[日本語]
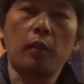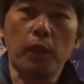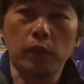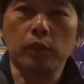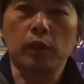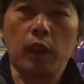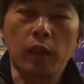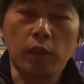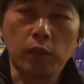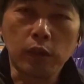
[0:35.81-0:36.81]
まず
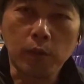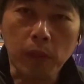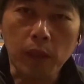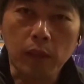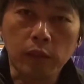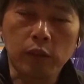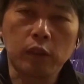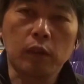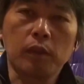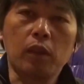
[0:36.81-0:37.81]
あの冬山
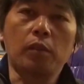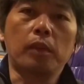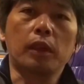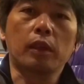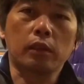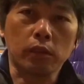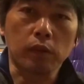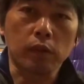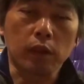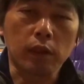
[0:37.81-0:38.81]
雪山を目指すと
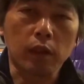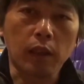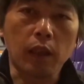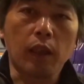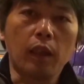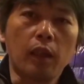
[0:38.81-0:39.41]
いう方が